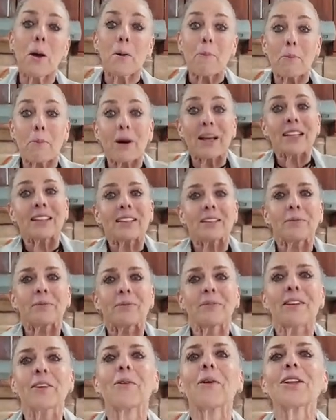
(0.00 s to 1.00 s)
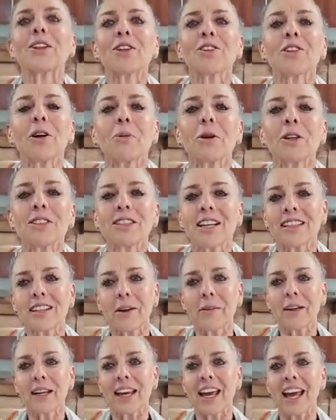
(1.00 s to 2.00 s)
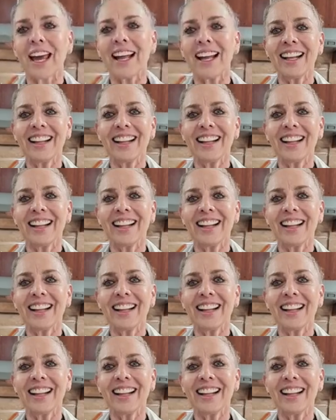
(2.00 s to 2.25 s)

pues ¿Cuántos somos? ¿Ya saben qué?